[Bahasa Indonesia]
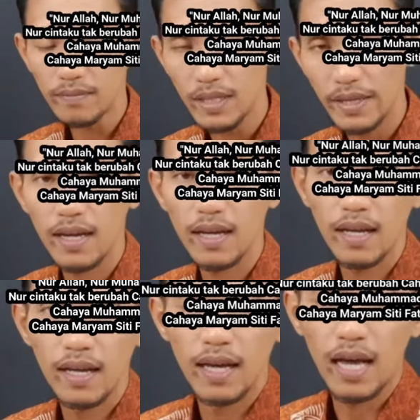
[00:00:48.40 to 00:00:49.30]
Ya.
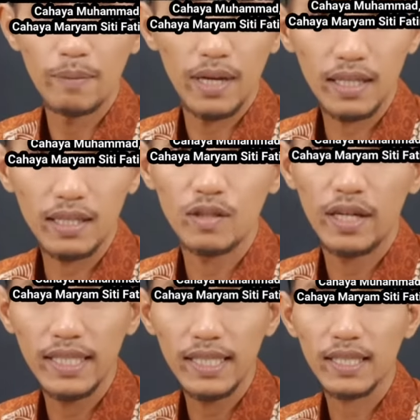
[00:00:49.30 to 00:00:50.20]
Amalkan doa
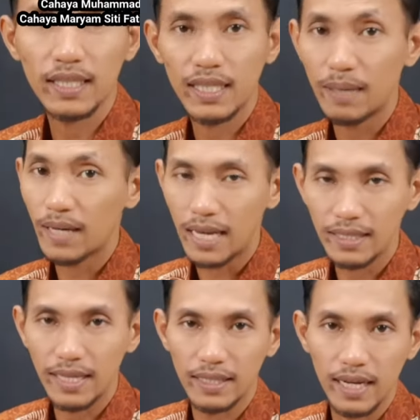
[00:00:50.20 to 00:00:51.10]
ini setiap
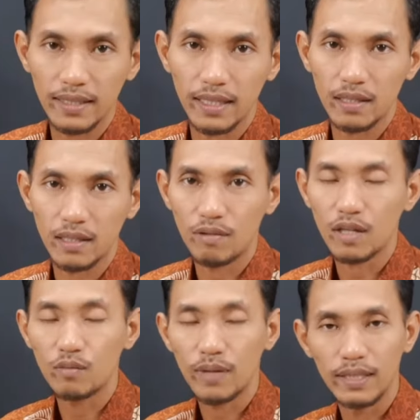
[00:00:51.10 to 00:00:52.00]
kali Anda akan keluar
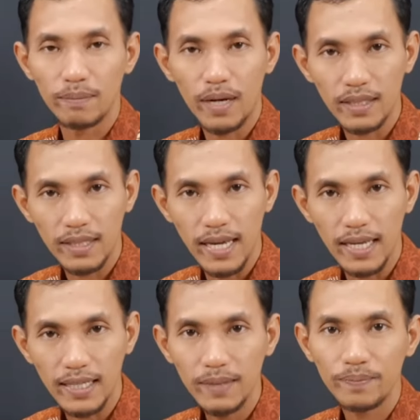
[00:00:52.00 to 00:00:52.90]
rumah di pagi
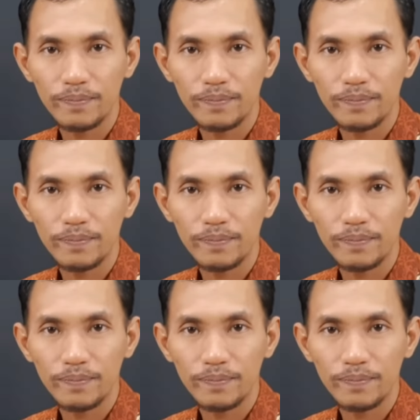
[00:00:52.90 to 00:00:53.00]
hari.